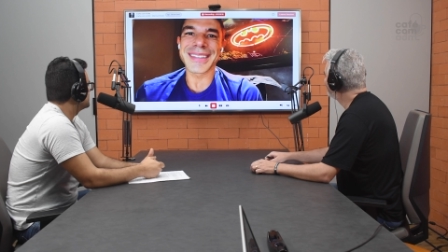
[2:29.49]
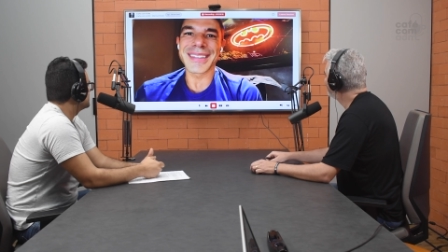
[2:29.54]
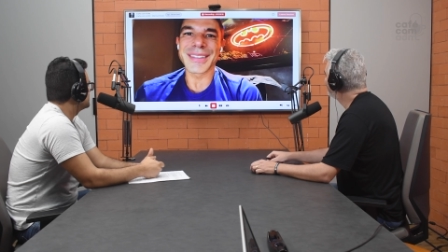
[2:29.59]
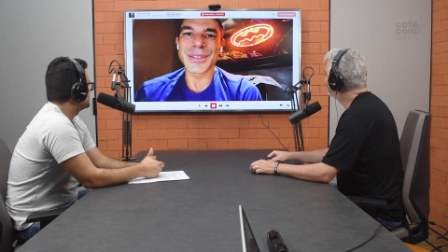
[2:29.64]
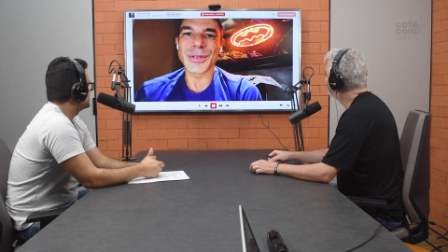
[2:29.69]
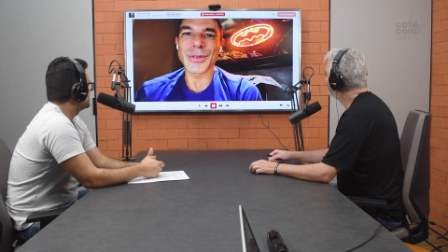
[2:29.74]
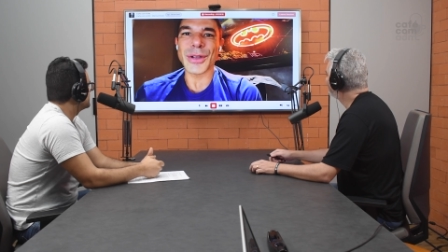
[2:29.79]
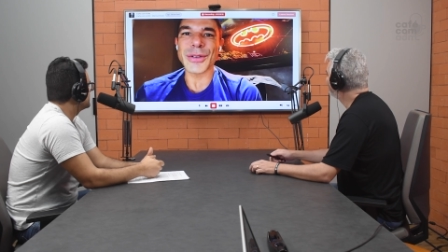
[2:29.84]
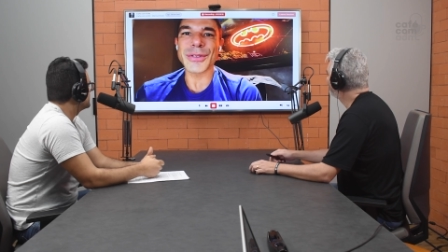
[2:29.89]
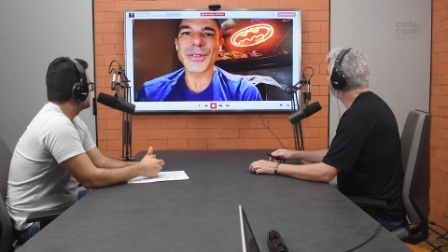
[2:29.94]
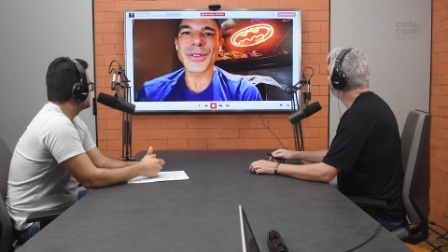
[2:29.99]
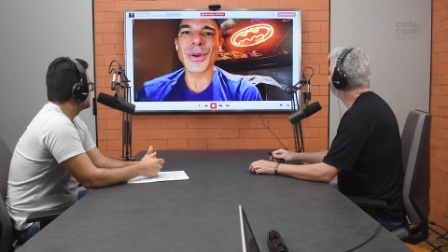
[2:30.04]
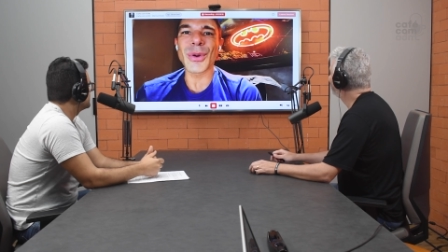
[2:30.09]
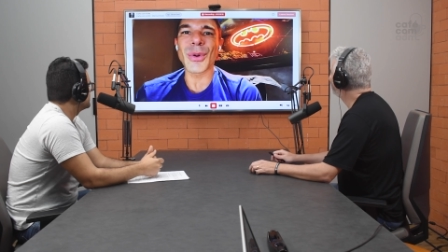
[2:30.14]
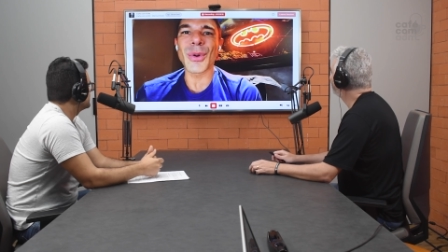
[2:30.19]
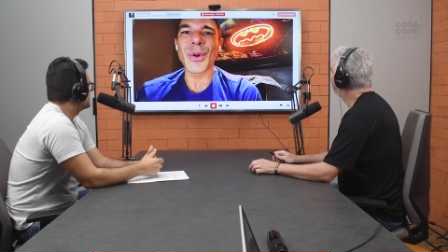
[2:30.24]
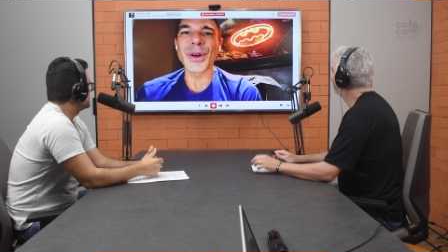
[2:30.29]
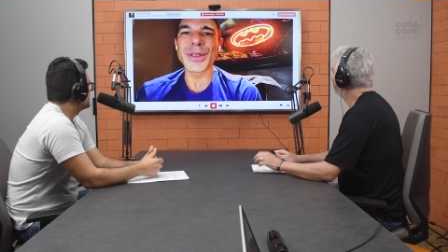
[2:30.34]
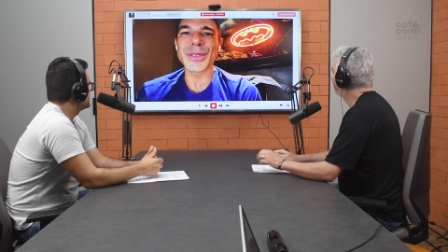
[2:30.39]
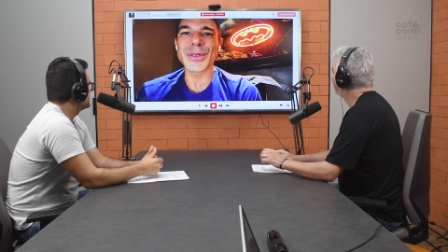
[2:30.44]
nos nossos
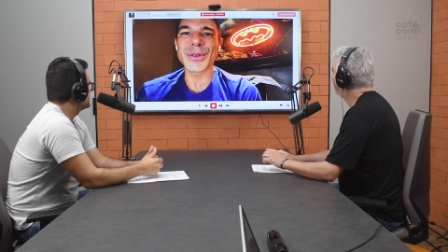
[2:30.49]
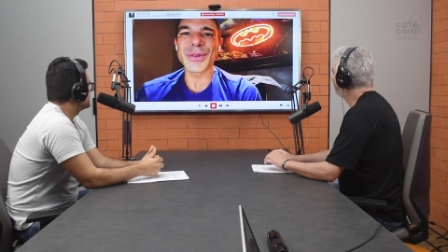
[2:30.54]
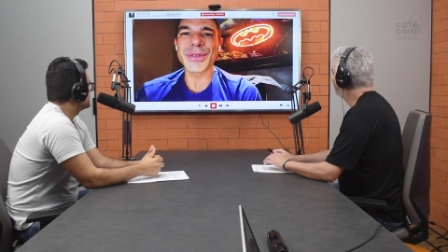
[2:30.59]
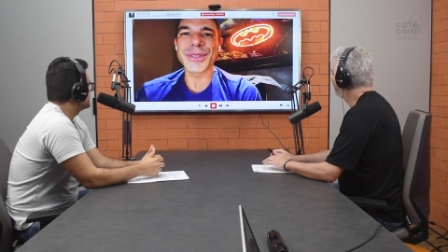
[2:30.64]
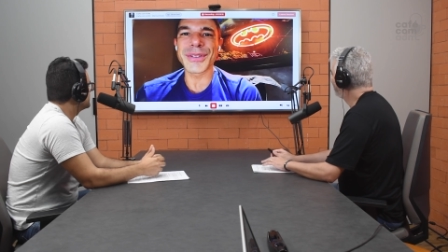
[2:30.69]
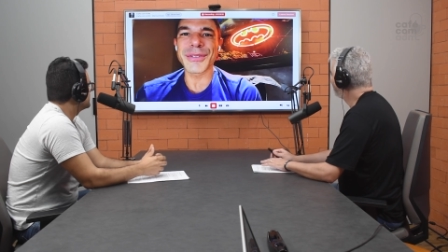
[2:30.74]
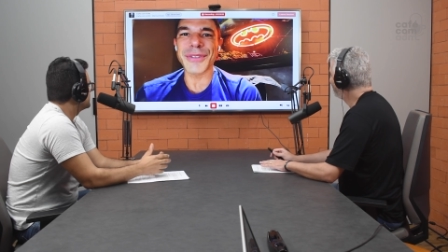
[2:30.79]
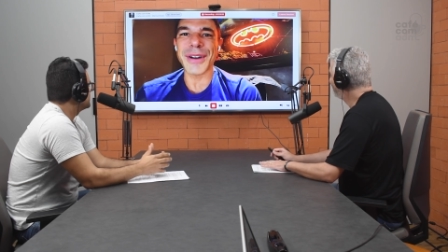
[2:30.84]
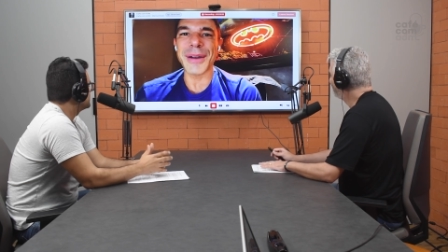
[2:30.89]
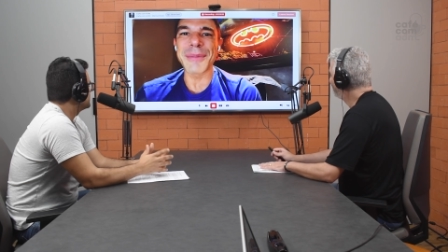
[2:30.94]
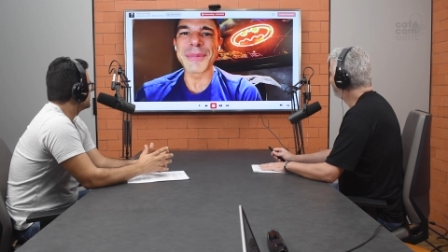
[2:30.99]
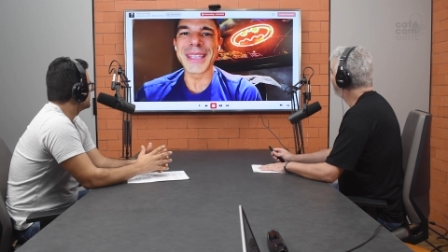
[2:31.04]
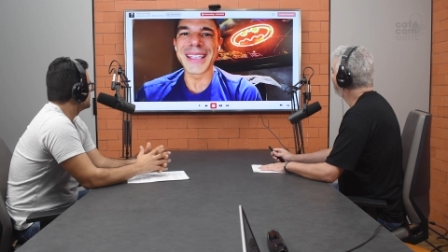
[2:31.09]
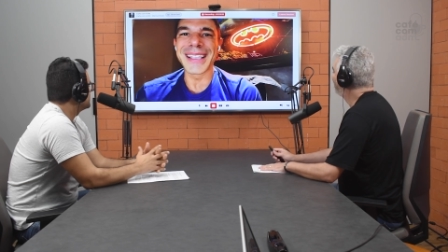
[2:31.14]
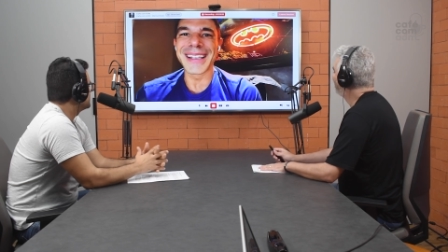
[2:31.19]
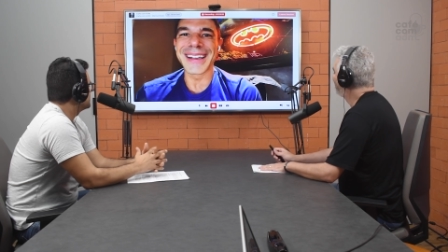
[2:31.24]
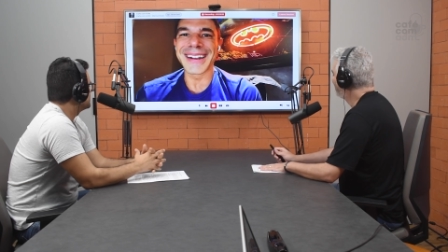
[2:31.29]
encontros de família.